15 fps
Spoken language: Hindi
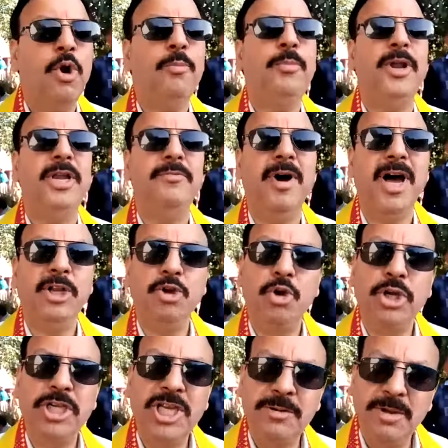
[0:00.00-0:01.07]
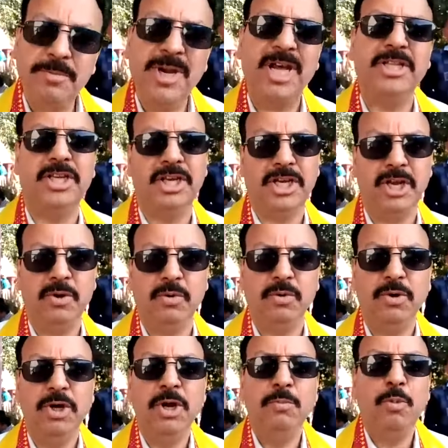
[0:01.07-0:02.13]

वो परिवार जो किसी भी बरदरी के हों